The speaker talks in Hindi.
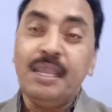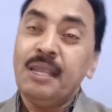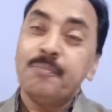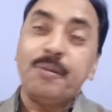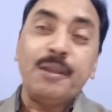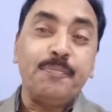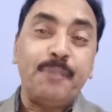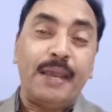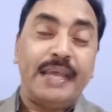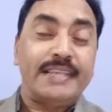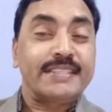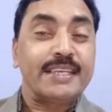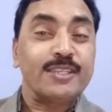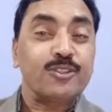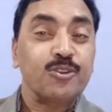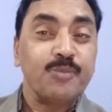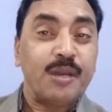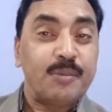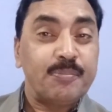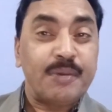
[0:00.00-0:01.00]
भाई वैसे
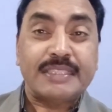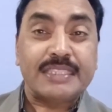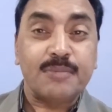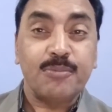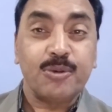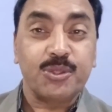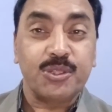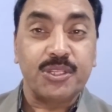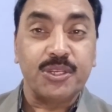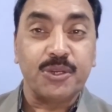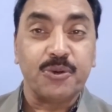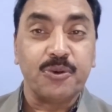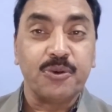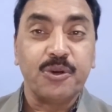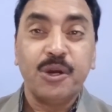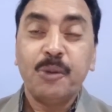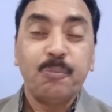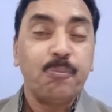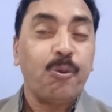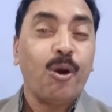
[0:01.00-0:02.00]
तो मैं मंद बुद्धि हूं
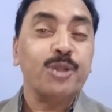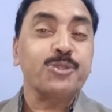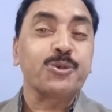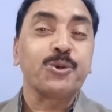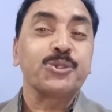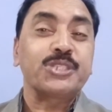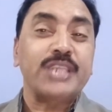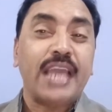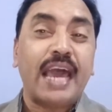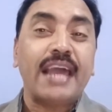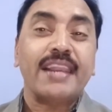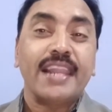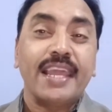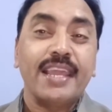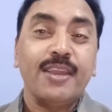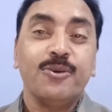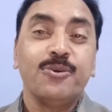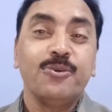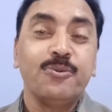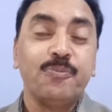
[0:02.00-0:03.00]
बहुत होशियार
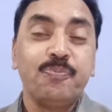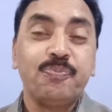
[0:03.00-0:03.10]
नहीं हूं